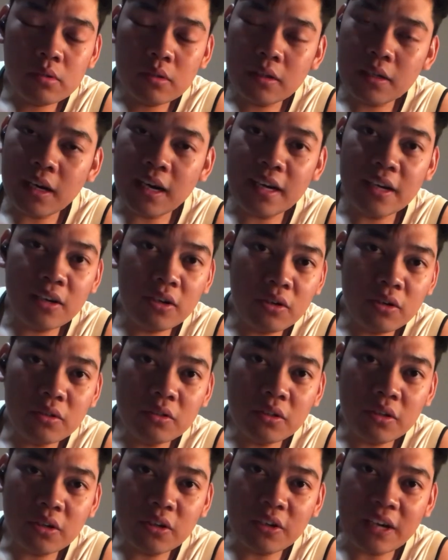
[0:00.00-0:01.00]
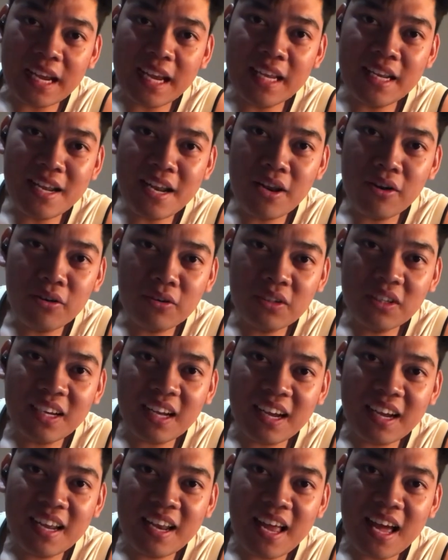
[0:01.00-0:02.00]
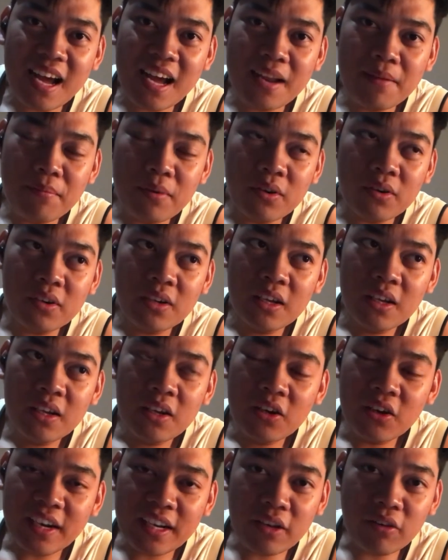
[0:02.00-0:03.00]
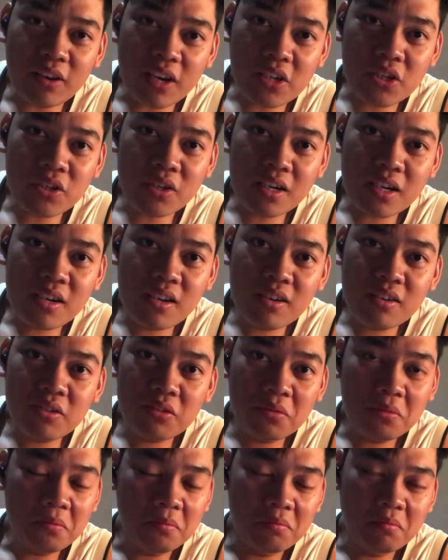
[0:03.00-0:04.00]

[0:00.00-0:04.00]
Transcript: car loan, or any loan na kailangan mo, educational loan,